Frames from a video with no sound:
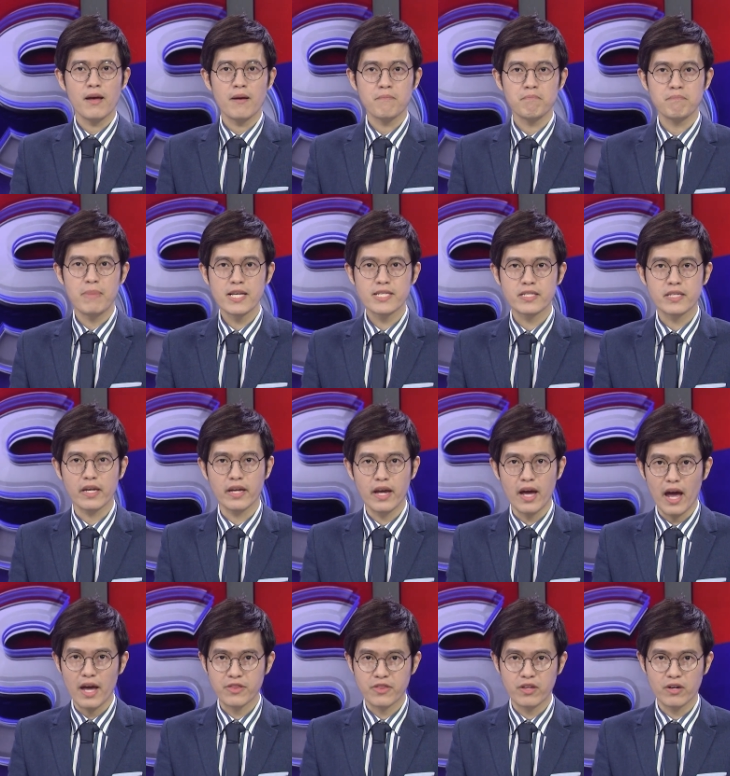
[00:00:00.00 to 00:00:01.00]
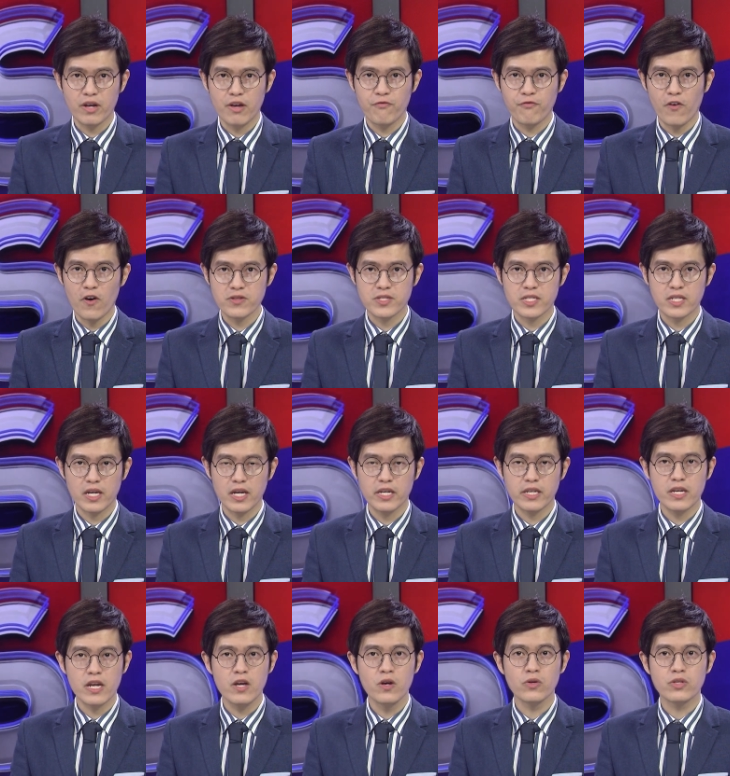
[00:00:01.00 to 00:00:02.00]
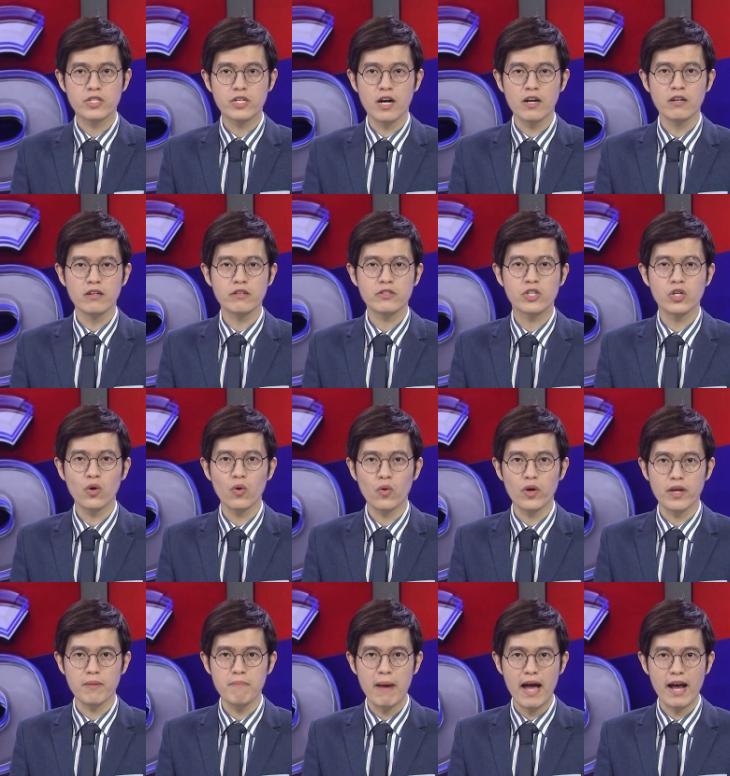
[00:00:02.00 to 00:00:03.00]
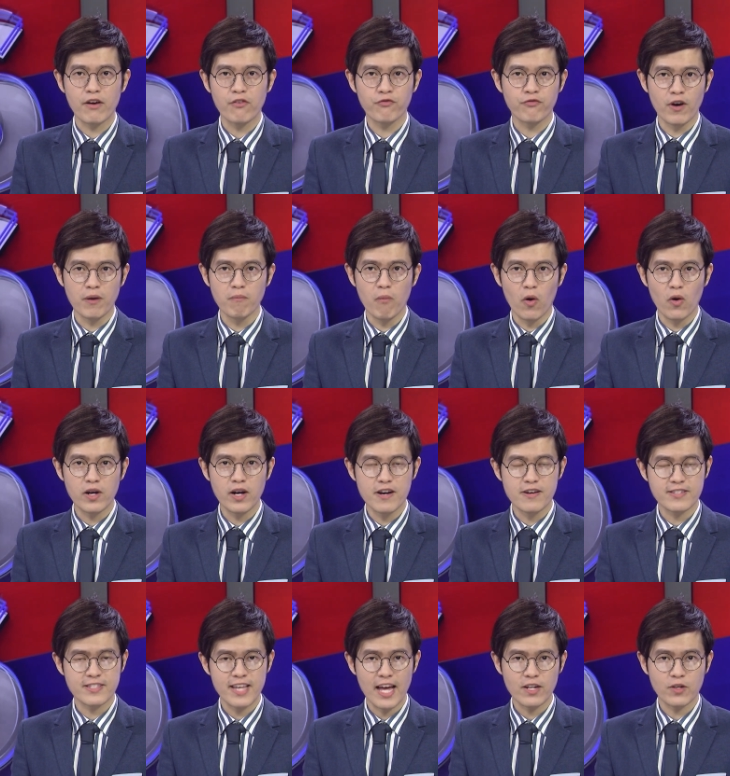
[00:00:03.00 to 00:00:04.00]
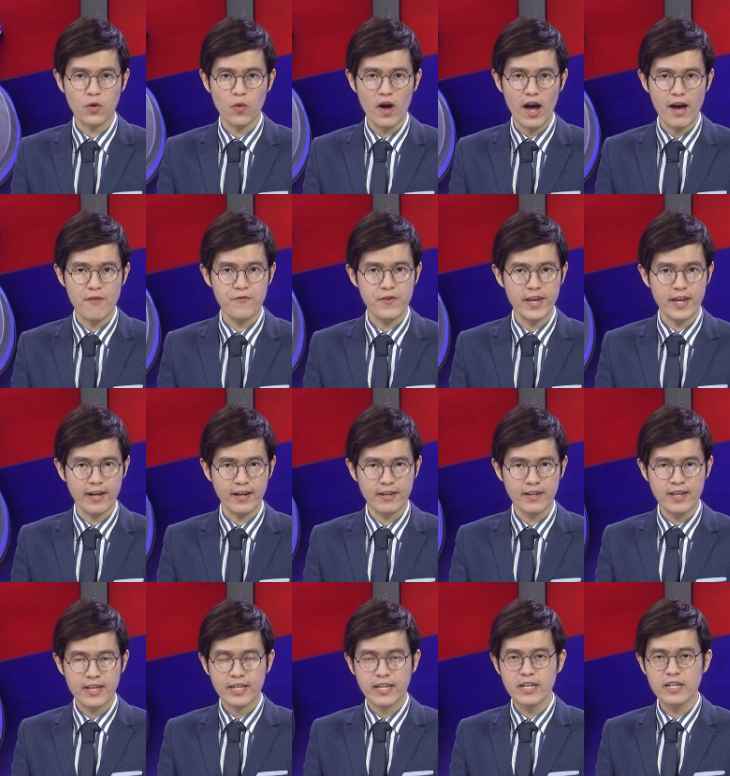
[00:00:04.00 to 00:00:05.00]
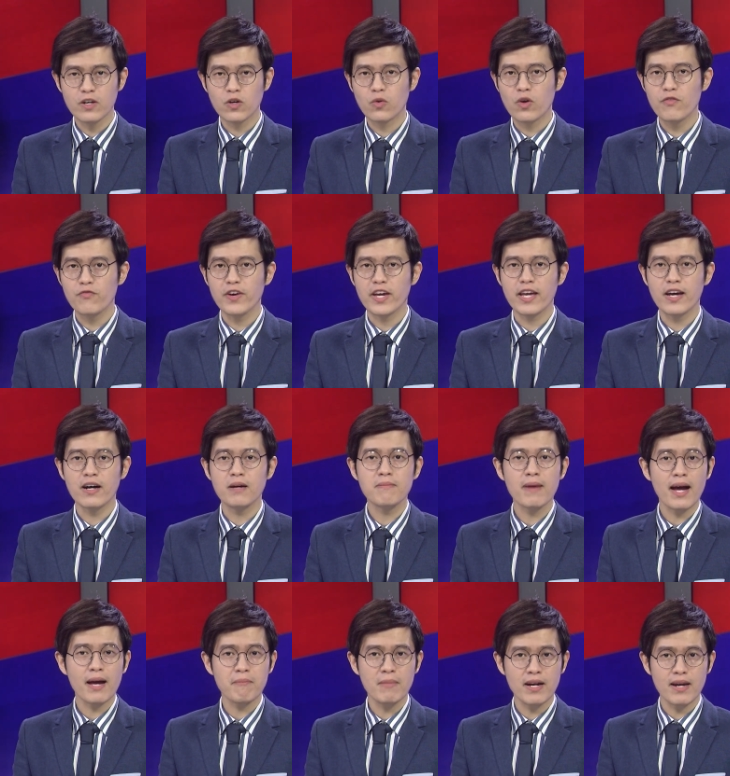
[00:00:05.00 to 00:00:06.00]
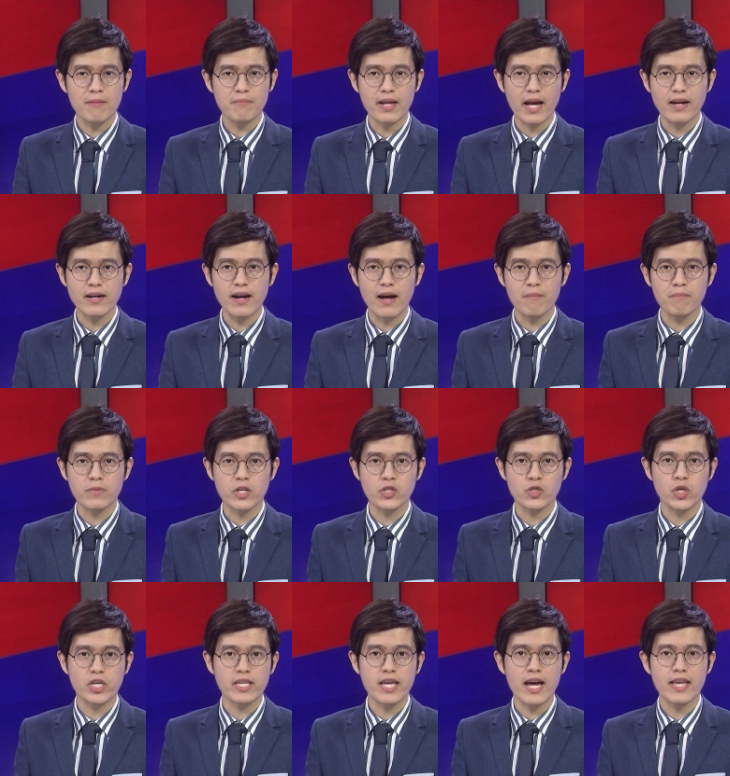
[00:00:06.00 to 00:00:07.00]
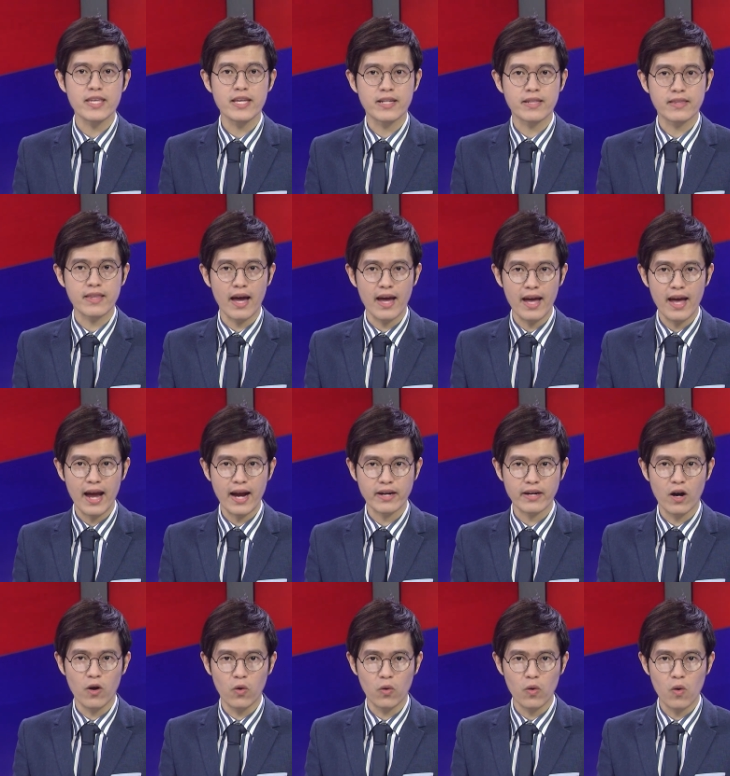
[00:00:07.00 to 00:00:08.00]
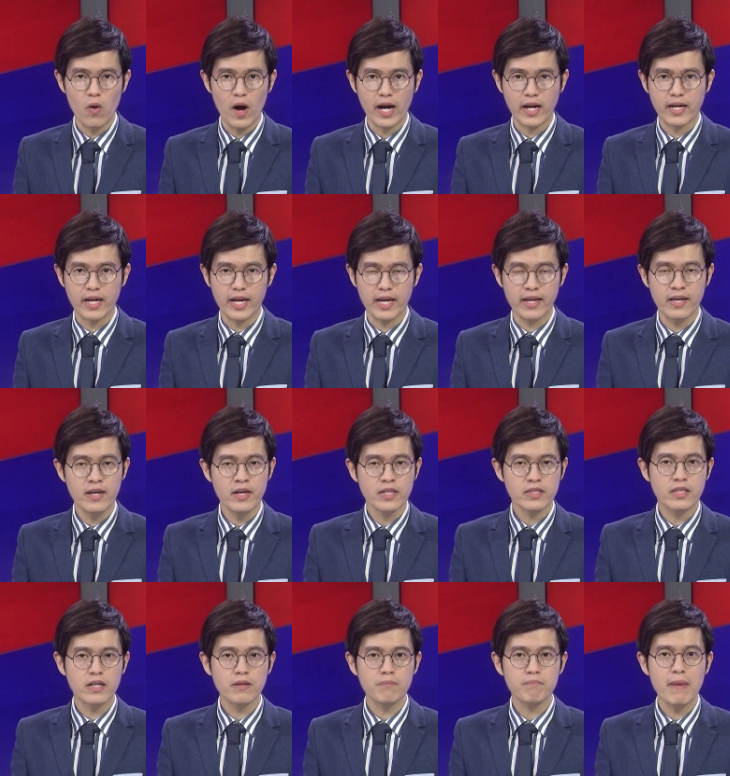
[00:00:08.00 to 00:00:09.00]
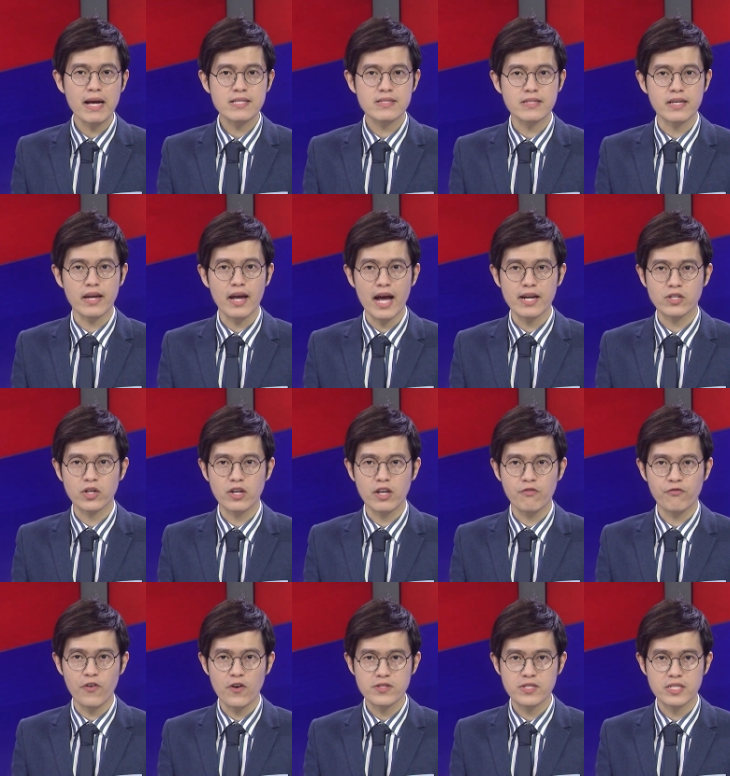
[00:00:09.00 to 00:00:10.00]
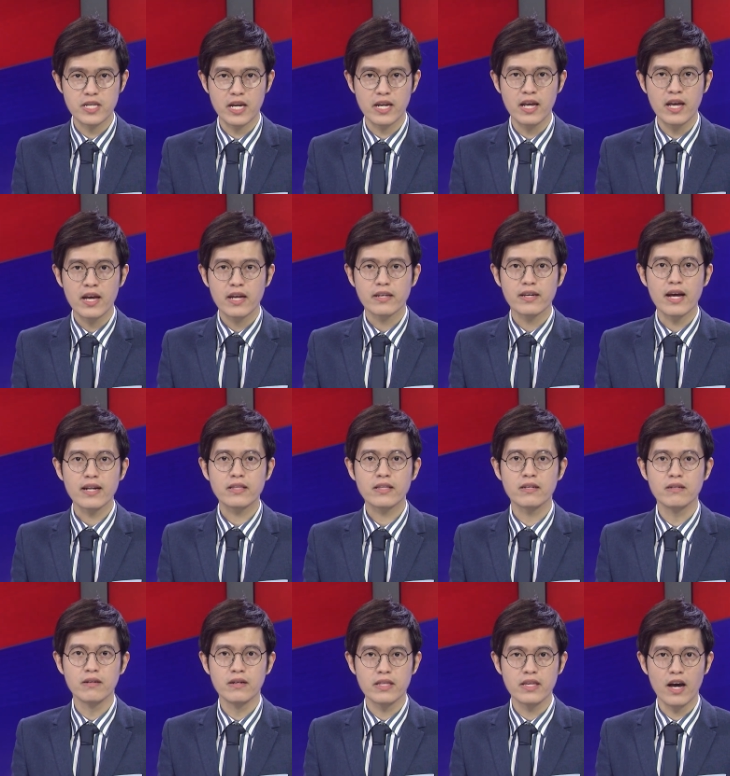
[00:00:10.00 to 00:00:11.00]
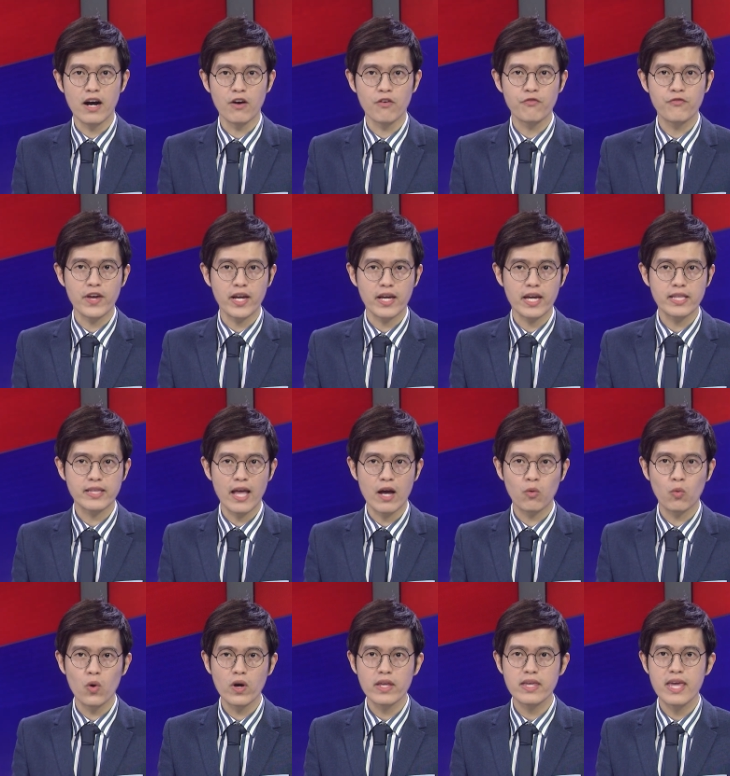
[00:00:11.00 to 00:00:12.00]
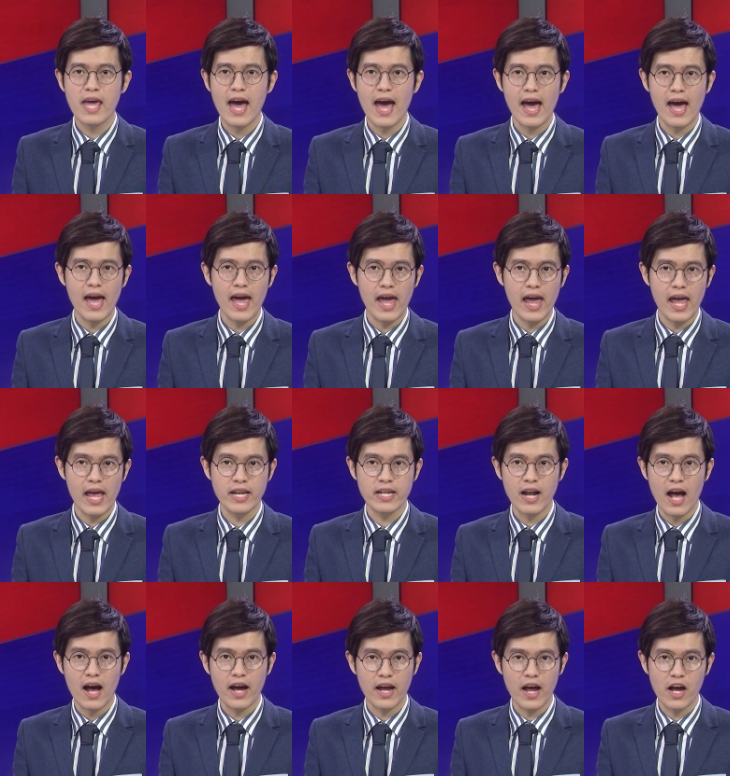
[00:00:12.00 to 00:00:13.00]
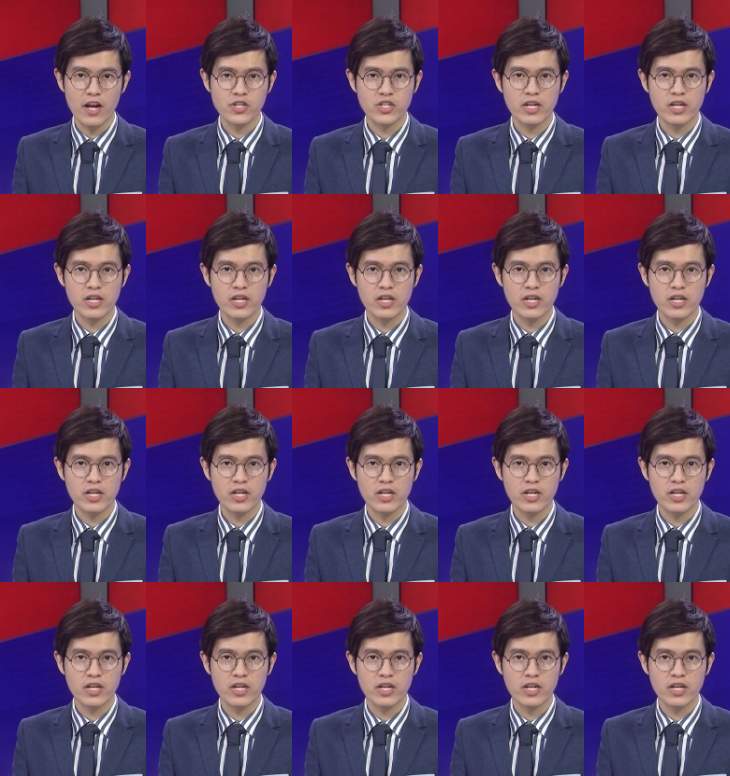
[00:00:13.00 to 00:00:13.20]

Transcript: Bác sĩ Anthony Fauci điều trần trước Ủy ban phân bổ ngân sách của Hạ viện – Kính thưa quý vị, hôm 25 tháng 5 thì chuyên gia dịch tễ hàng đầu của Hoa Kỳ, tức bác sĩ Anthony Fauci đã thừa nhận việc y tế quốc gia NIH